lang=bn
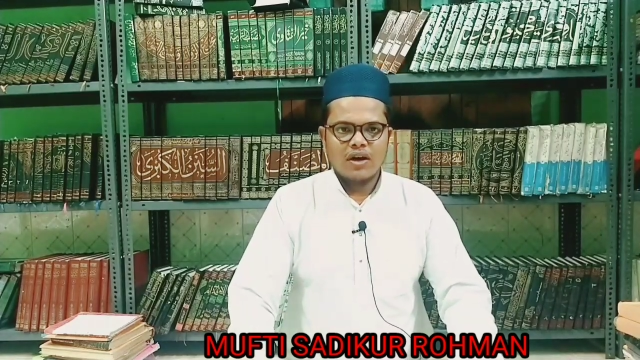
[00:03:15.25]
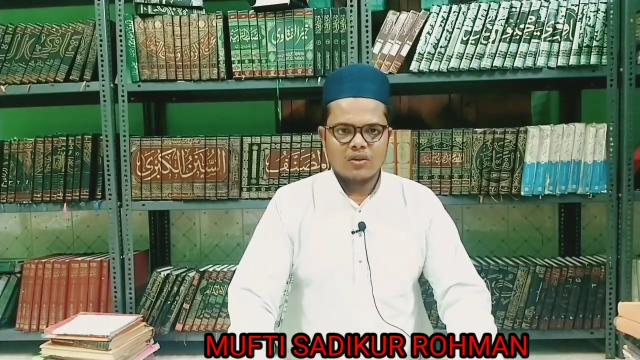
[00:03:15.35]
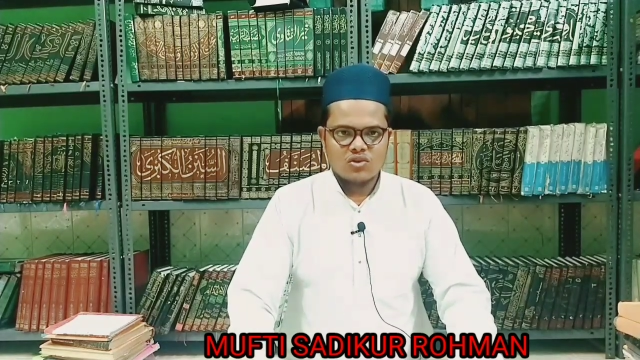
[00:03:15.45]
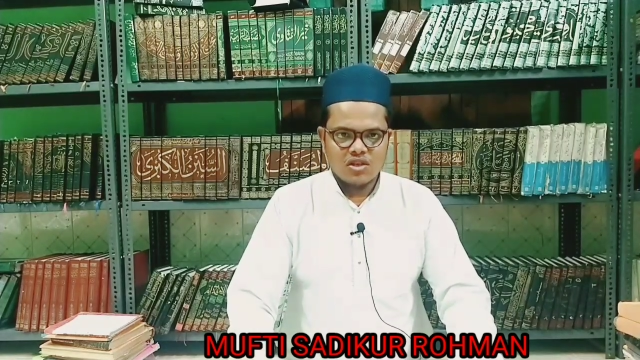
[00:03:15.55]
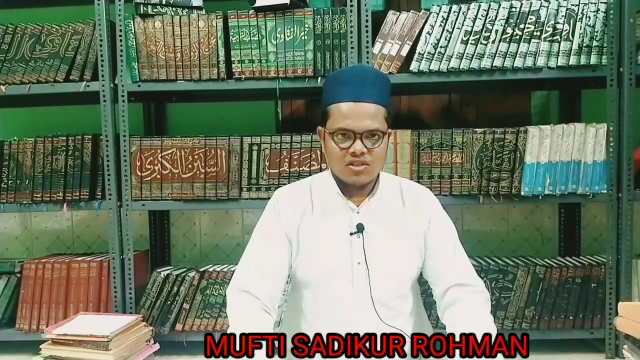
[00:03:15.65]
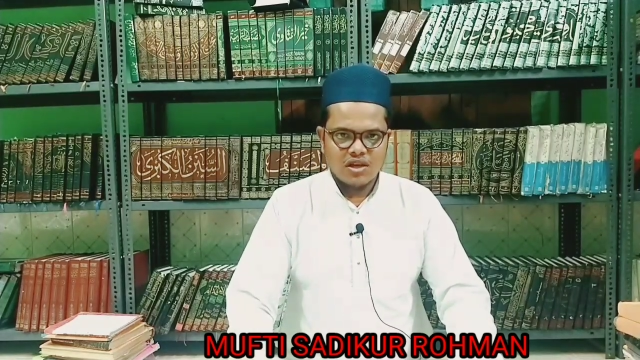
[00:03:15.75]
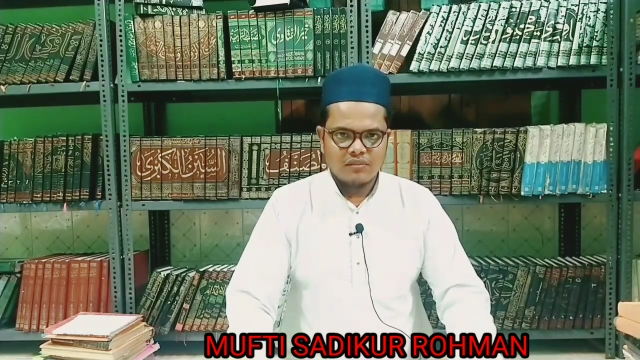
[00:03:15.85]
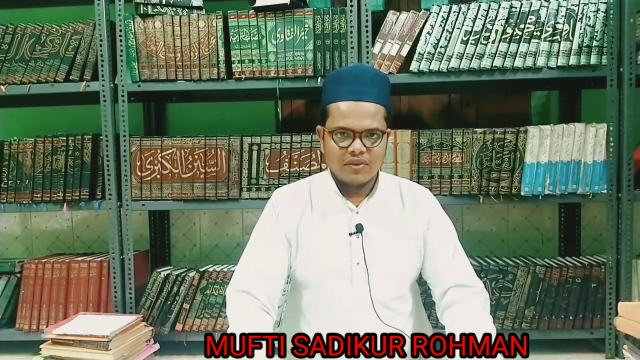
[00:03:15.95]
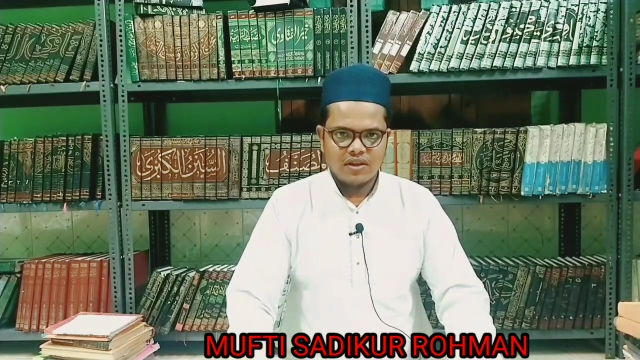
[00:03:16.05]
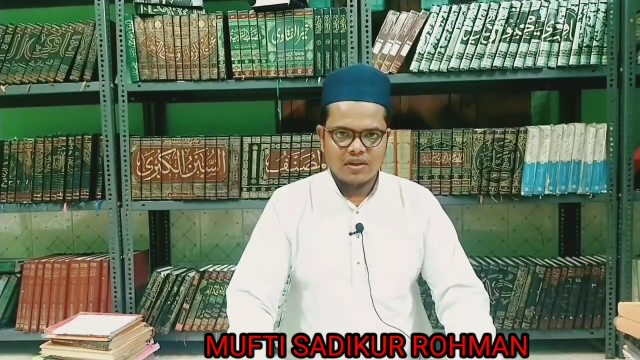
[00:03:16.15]
মানুষের
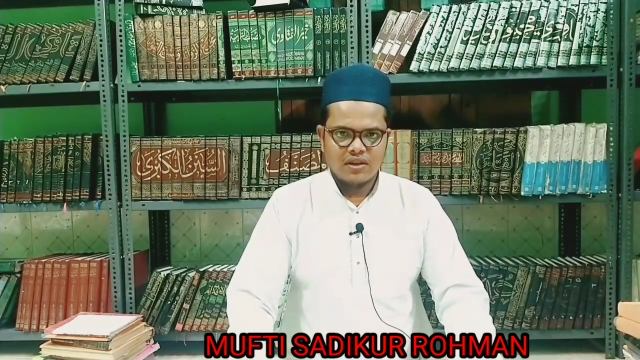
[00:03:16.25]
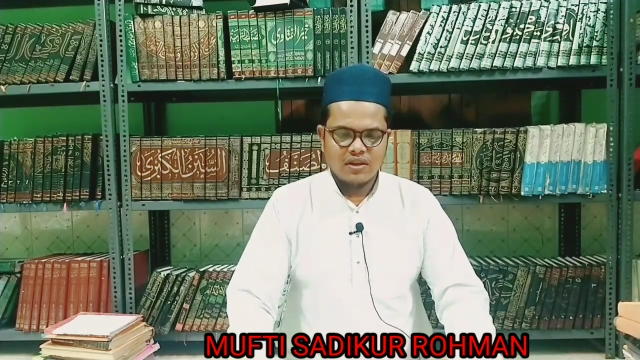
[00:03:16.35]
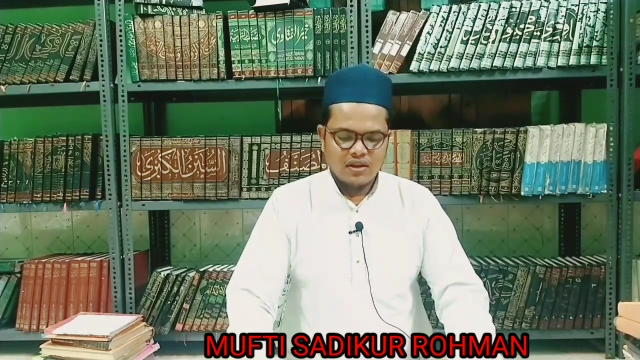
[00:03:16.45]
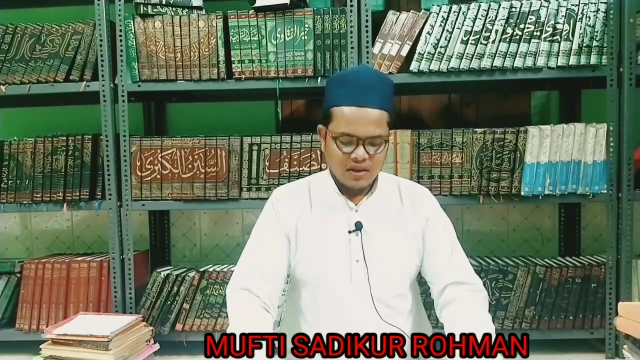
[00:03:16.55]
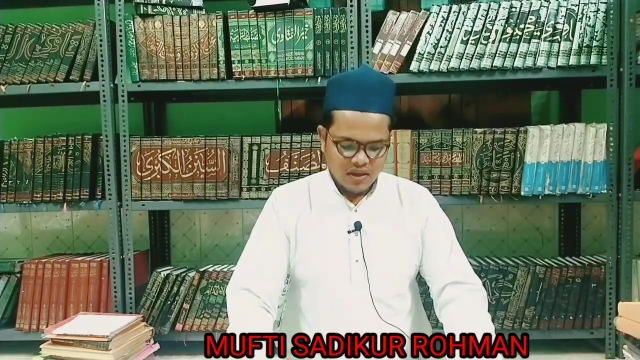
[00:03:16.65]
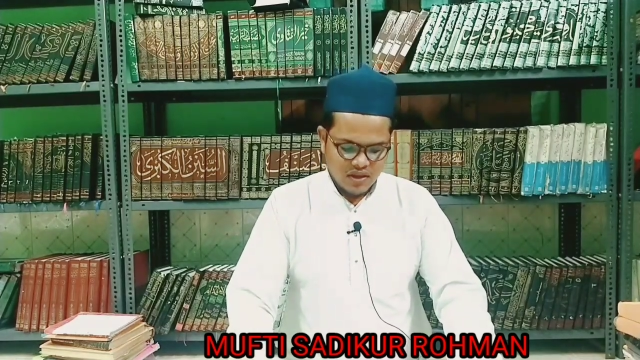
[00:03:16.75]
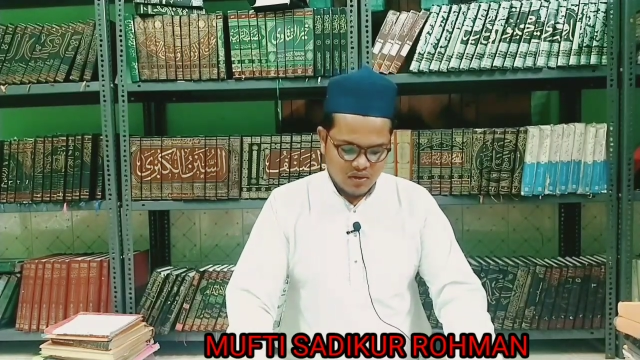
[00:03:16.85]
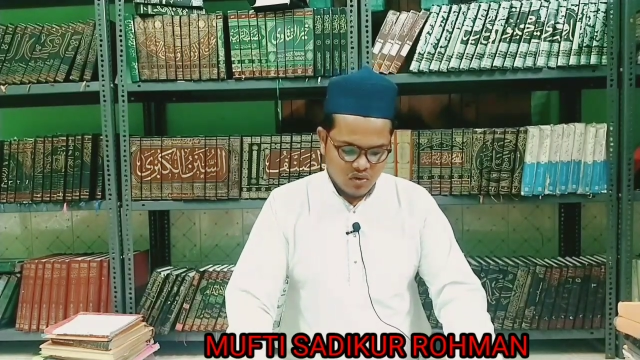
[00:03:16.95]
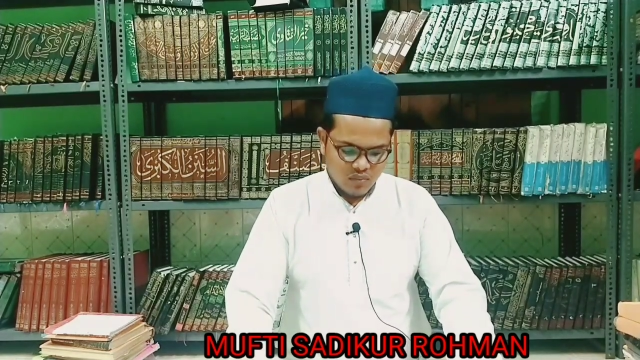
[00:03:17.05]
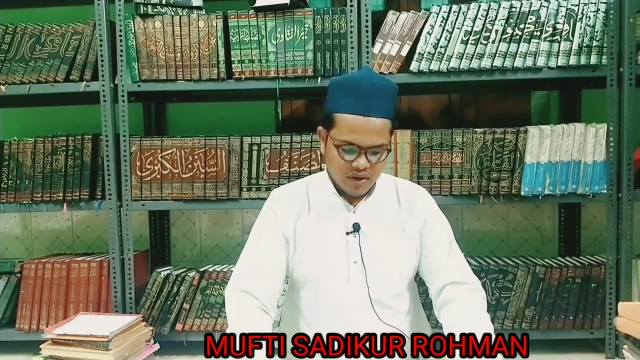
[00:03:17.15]
সামনে এই
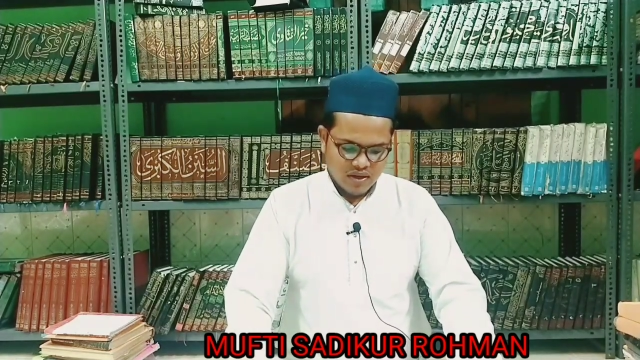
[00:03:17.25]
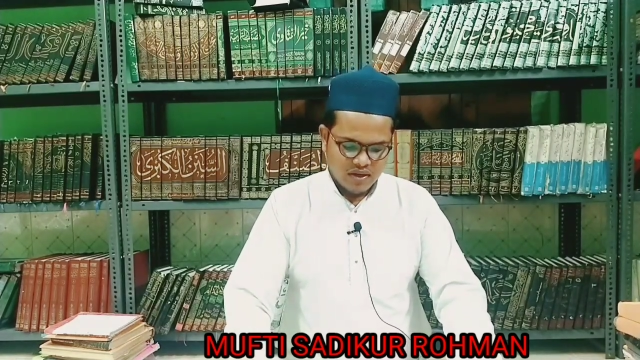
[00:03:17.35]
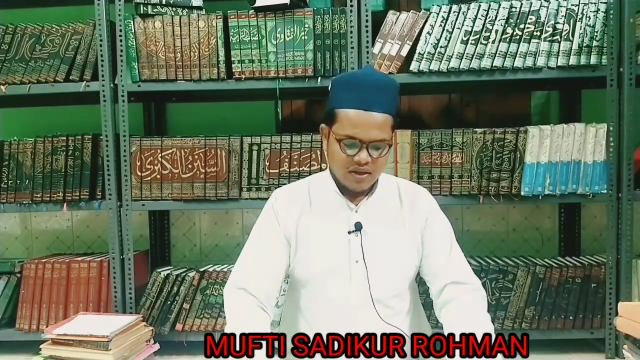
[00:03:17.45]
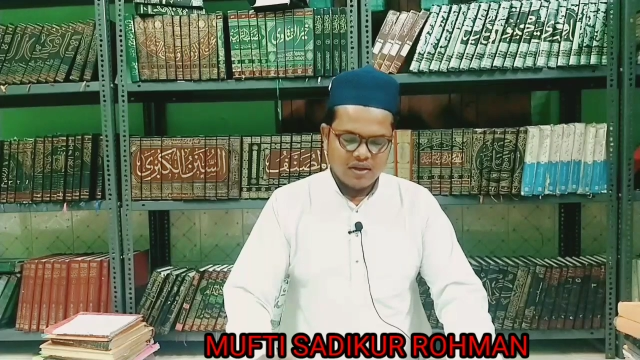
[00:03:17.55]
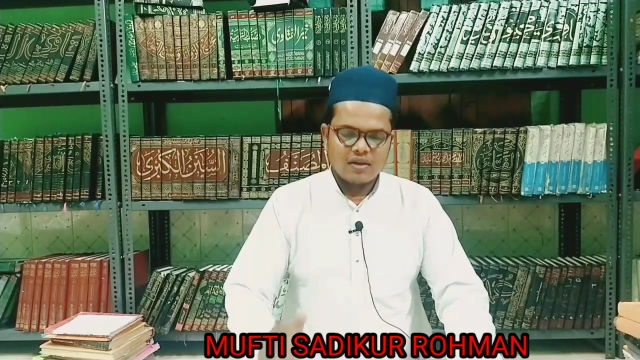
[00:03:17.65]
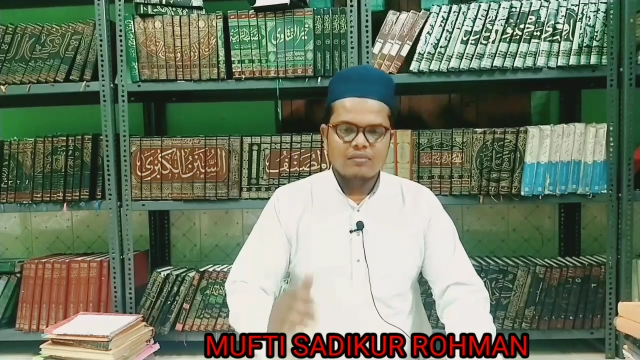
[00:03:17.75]
রকম একটা